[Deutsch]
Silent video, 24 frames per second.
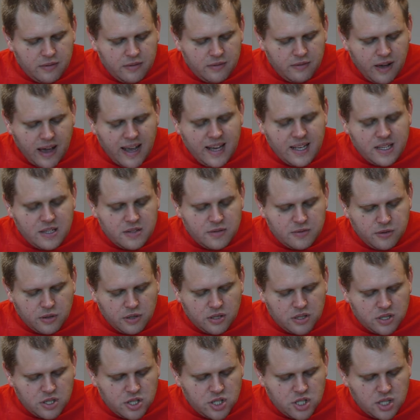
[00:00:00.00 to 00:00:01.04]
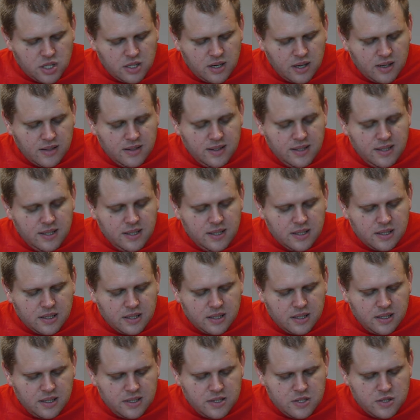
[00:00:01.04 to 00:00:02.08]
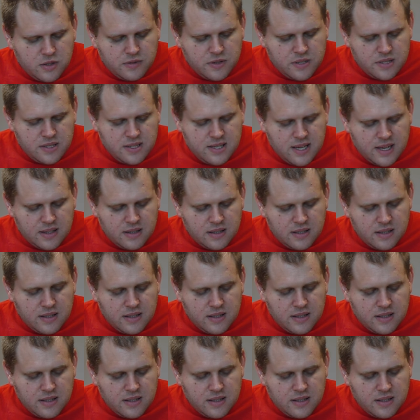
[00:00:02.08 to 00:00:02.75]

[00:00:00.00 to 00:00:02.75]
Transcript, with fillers: weit fortgeschrittener Niereninsuffizienz